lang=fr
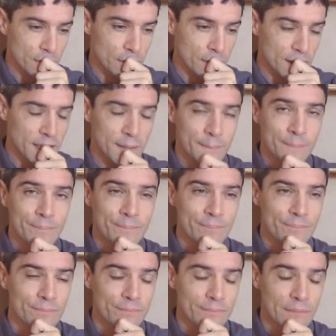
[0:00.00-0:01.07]
Voilà.
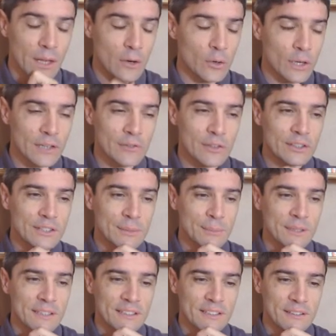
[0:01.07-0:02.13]
Le révolté
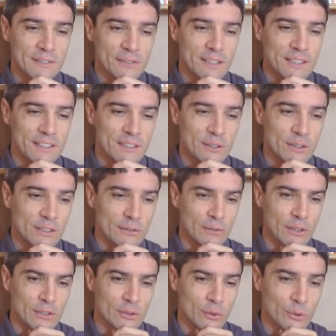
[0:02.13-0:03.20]
métaphysique se
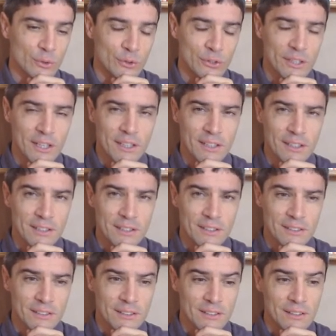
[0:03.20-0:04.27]
révolte contre ça.
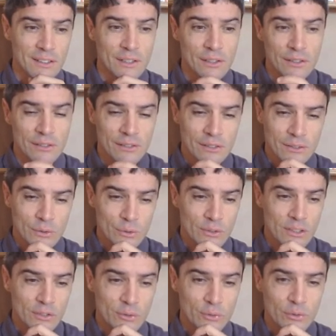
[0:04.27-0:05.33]
Contre
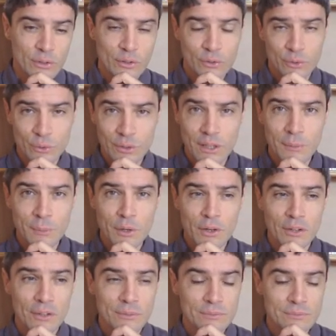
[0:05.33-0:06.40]
la souffrance, contre la mort.